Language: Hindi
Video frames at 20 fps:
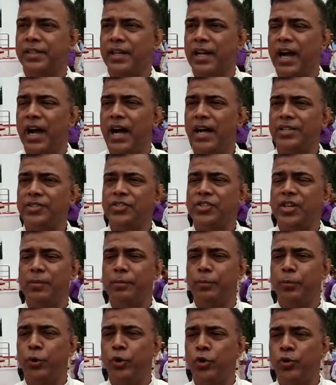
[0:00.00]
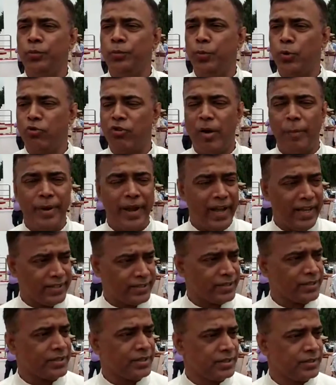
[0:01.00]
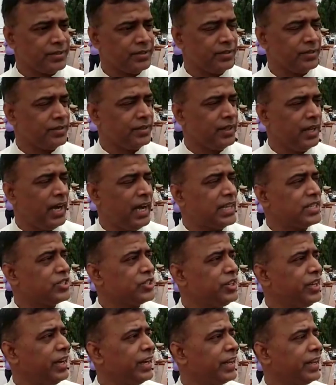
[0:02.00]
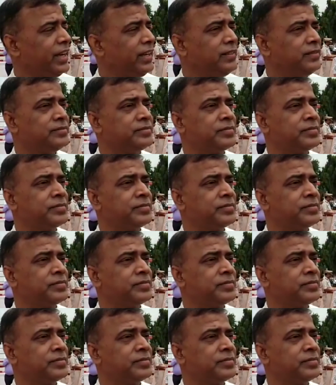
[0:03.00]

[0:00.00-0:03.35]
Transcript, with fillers: का आज संपूर्ण पूर्वाभ्यास आज किया गया